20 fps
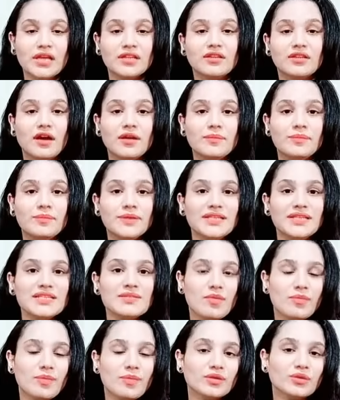طيب
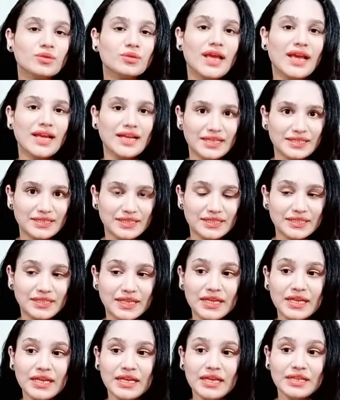بالنسبه برضو لحاجه
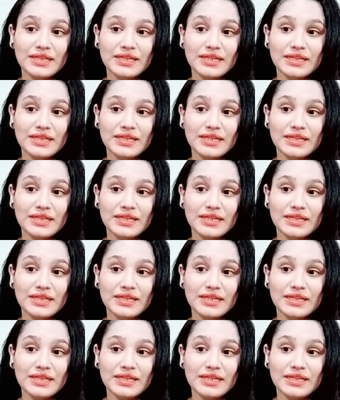تانية